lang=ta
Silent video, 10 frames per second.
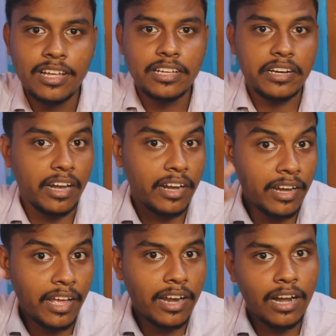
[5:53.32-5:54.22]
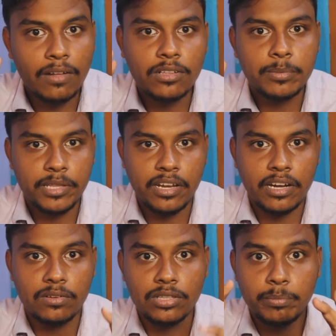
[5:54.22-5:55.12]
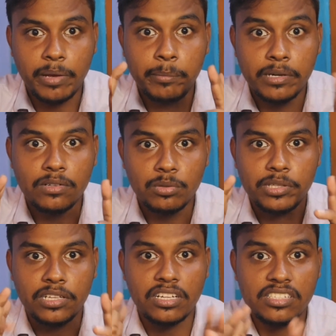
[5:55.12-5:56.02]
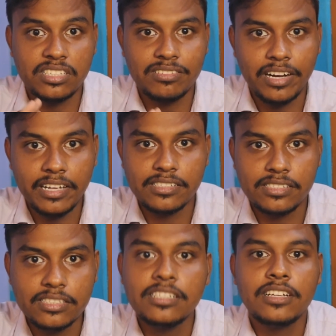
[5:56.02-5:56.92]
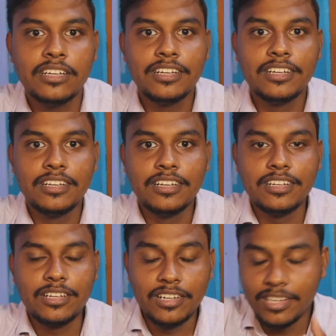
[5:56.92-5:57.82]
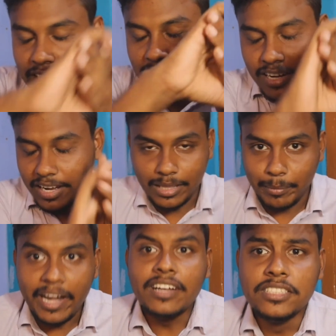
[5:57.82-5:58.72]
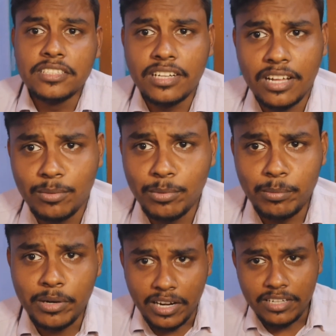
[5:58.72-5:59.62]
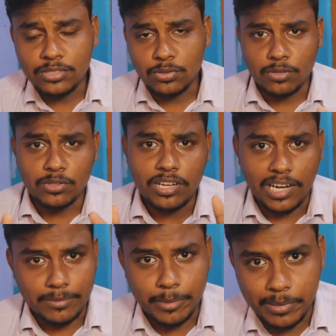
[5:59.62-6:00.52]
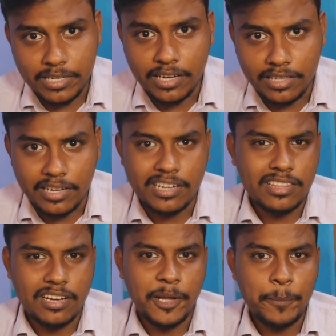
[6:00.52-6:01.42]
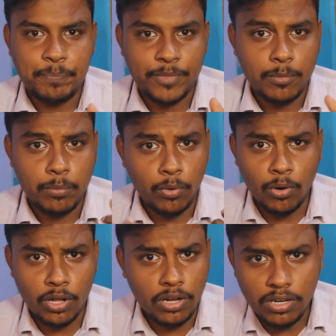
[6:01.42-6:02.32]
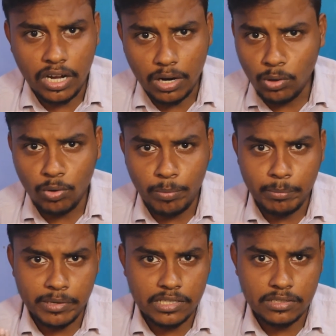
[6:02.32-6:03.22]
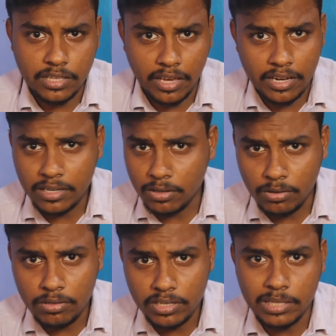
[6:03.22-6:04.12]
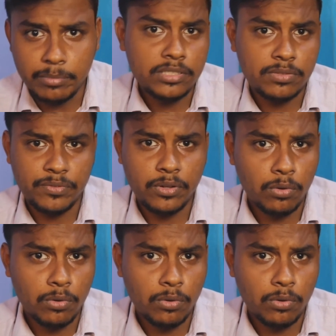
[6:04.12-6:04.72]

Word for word: ரெண்டே நாளில் வந்து பார்த்தீங்கன்னா எனக்கு வந்து பேமெண்ட் வந்து பார்த்தீங்கன்னா ரிசீவ் ஆயிடுச்சு அந்த மேனேஜருக்கு நான் ரொம்ப ரொம்ப நன்றி சொல்ல வந்து கடமைப்பட்டிருக்கேன் இந்த இடத்துல போனோம் அக்கௌண்ட் ஓப்பன் பண்ணுறக்கு வந்து கேட்டோம் இந்த மாதிரி ஸ்விஃப்ட் கோடு